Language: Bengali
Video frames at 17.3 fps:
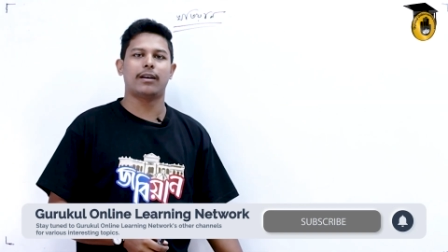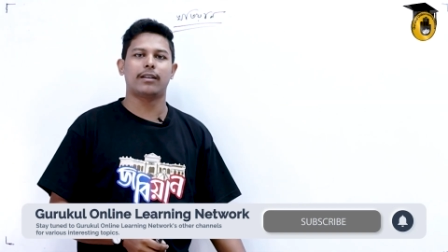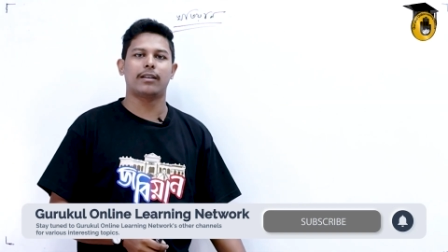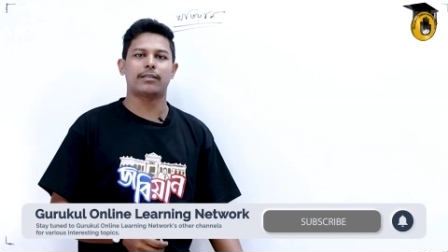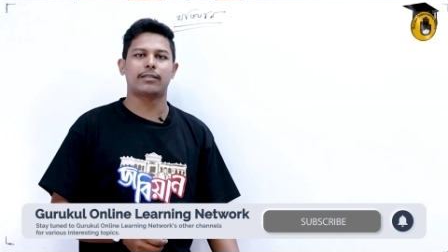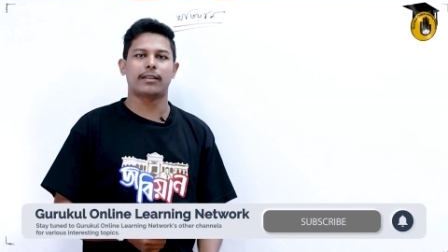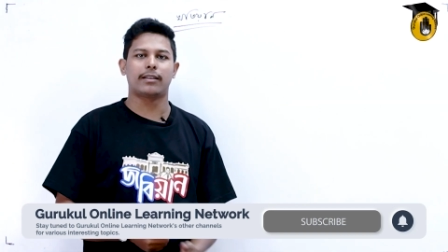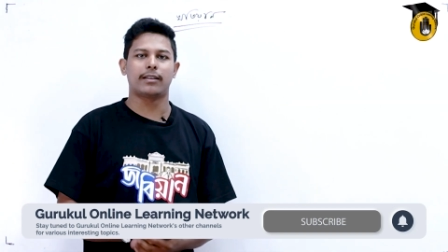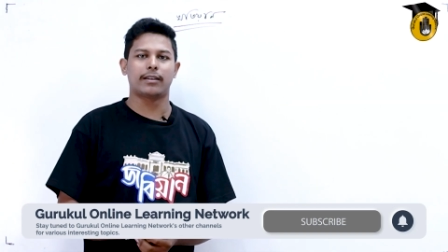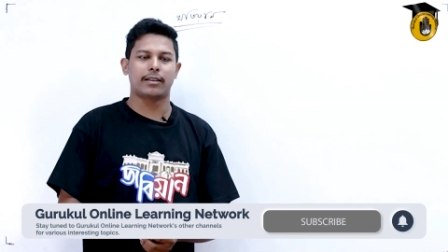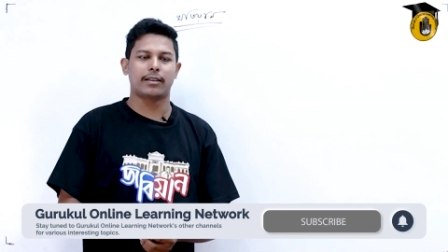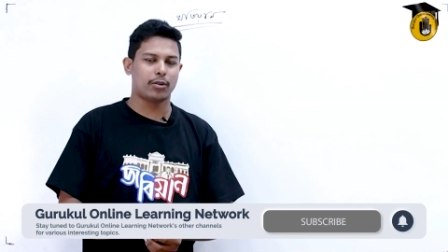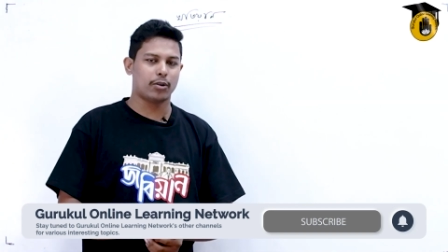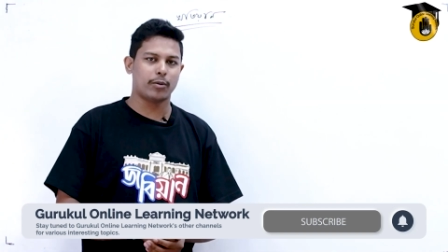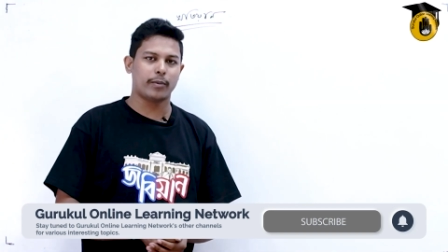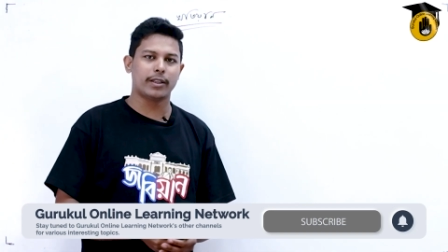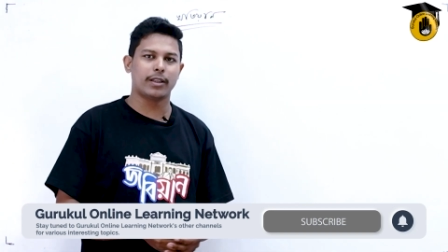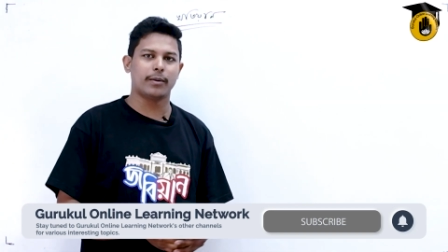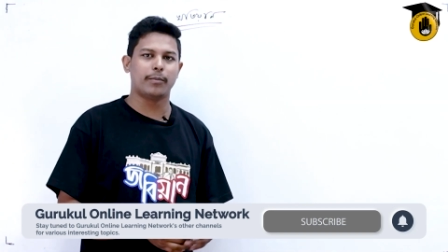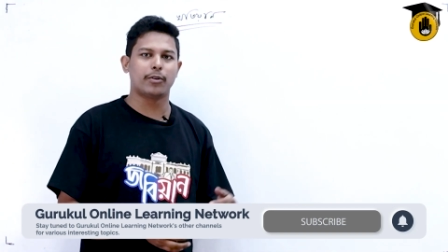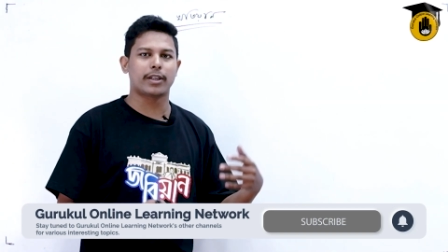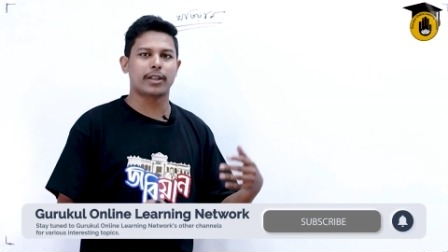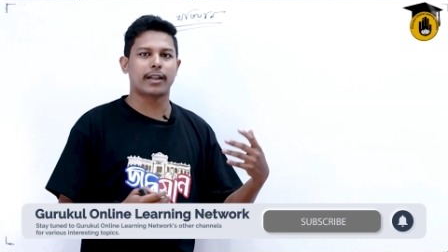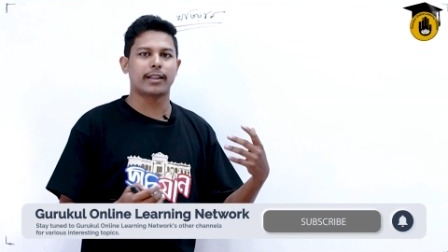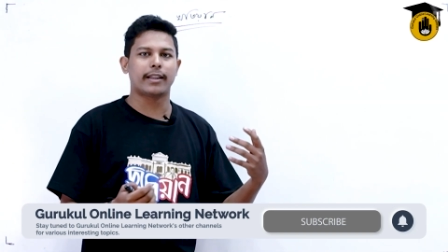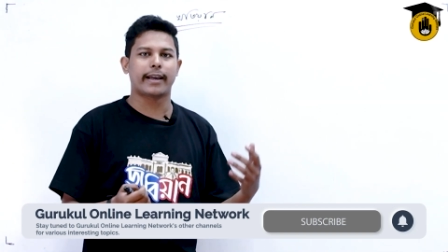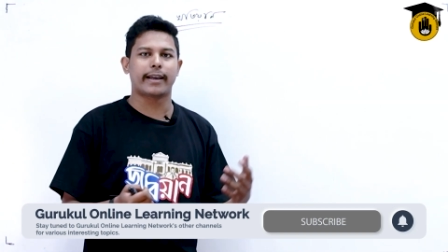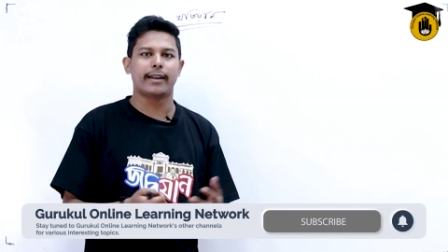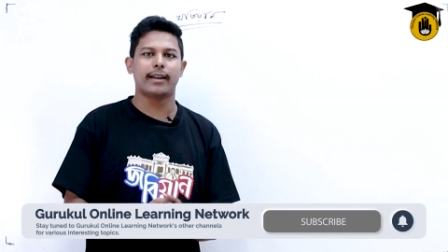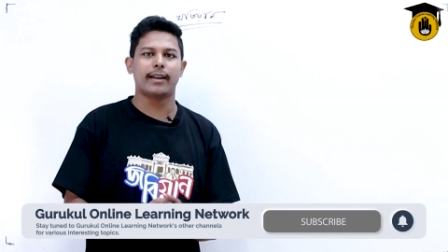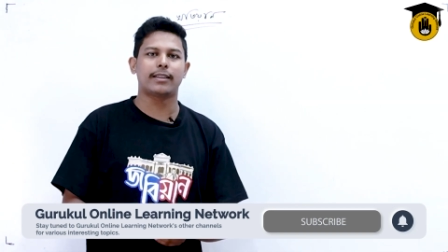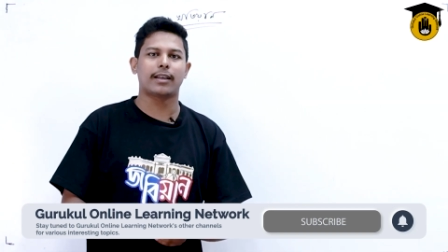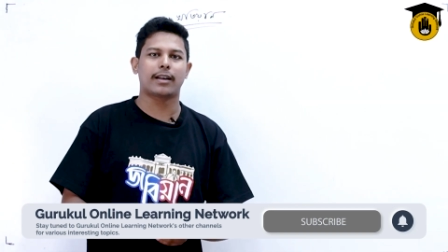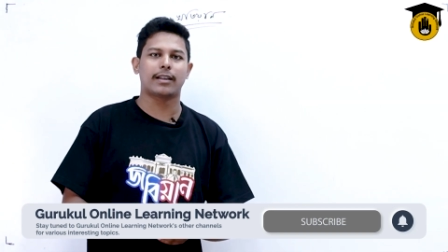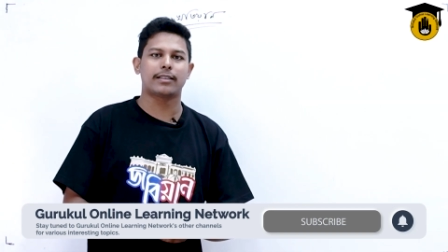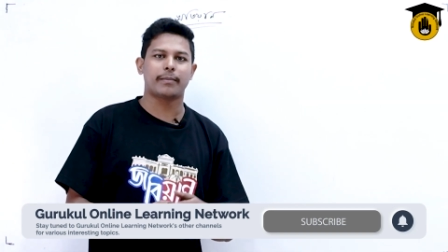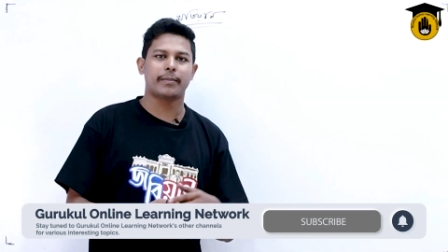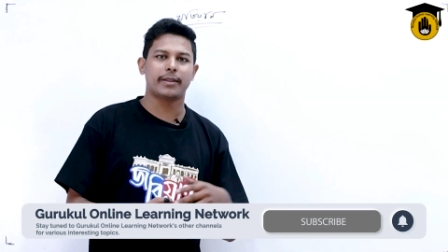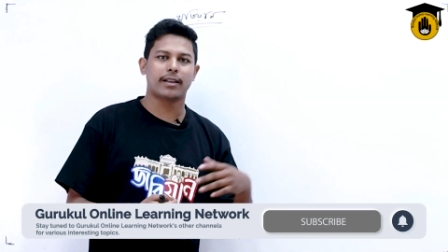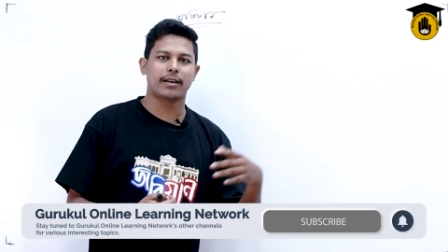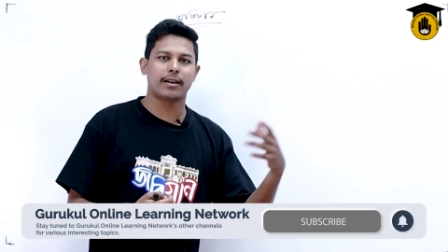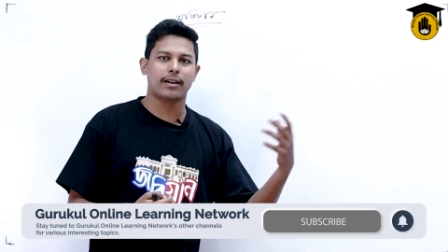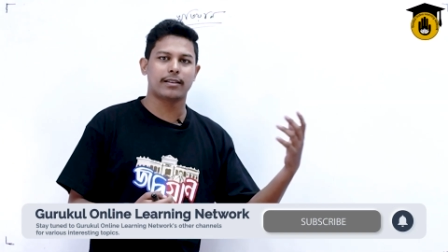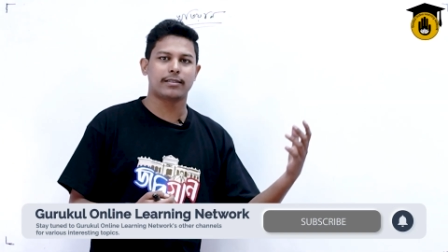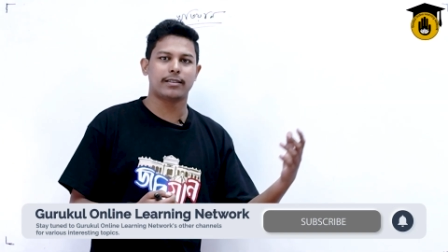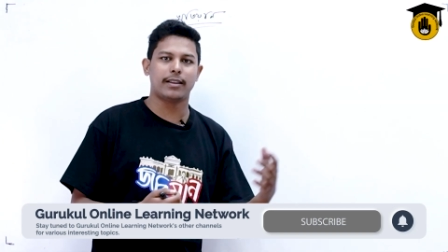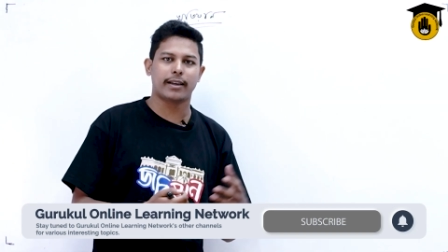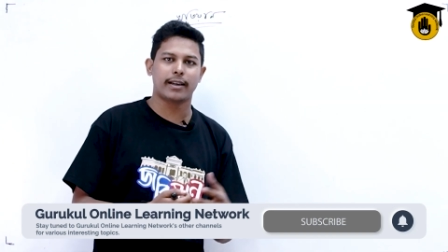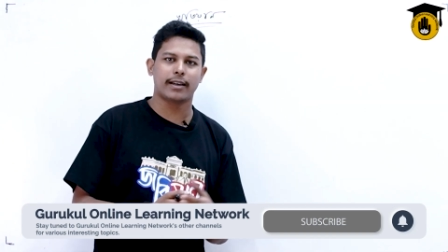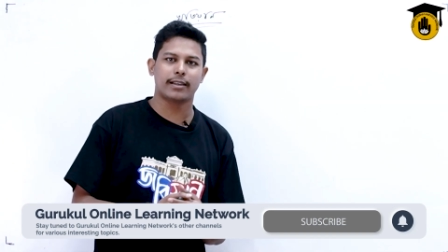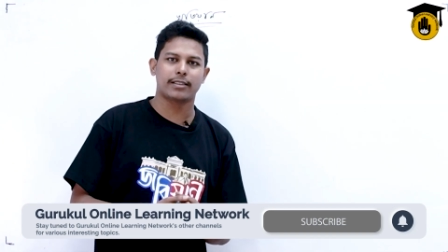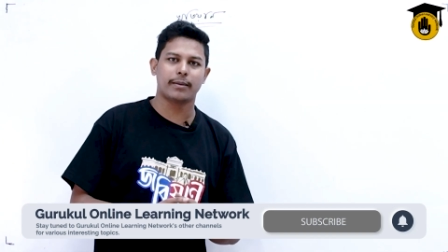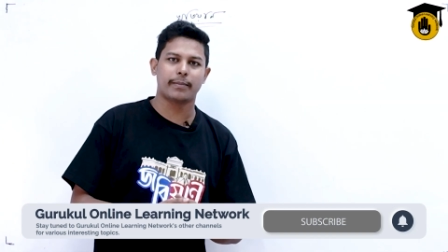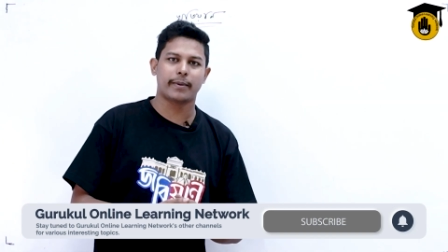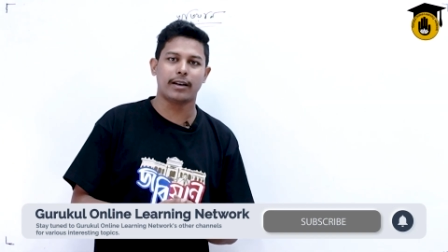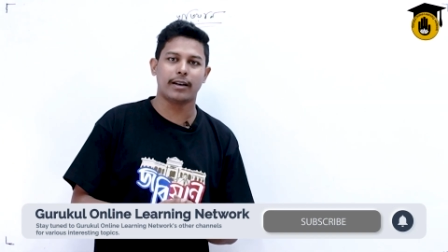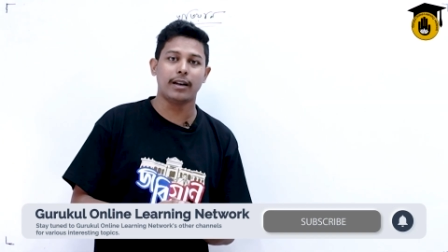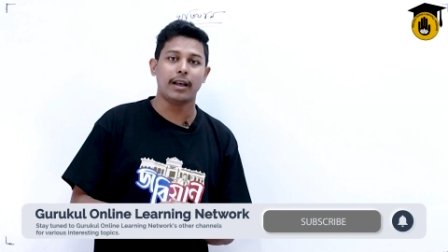তাদেরকে ধন্যবাদ এবং যারা দেখেন নাই তারা জাবেদার ক্লাসটি দেখে আসতে পারেন